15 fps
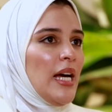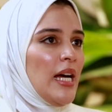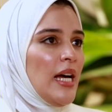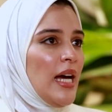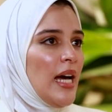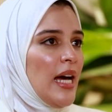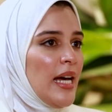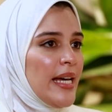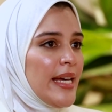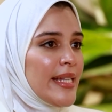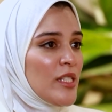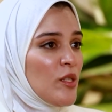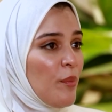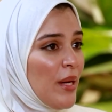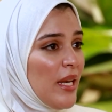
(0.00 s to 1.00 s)
أه
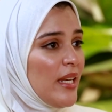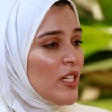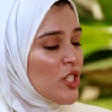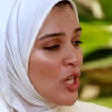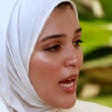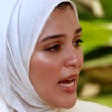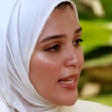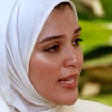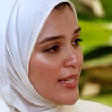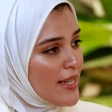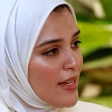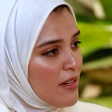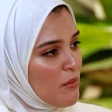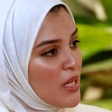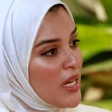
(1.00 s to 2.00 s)
تبلش
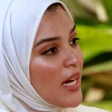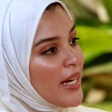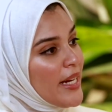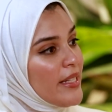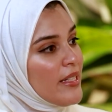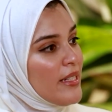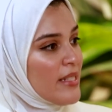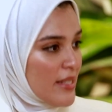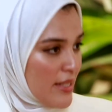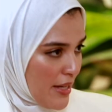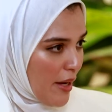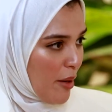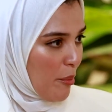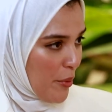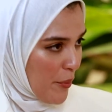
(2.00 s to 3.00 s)
عادة من ناحية
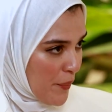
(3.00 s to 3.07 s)
الاستيعاب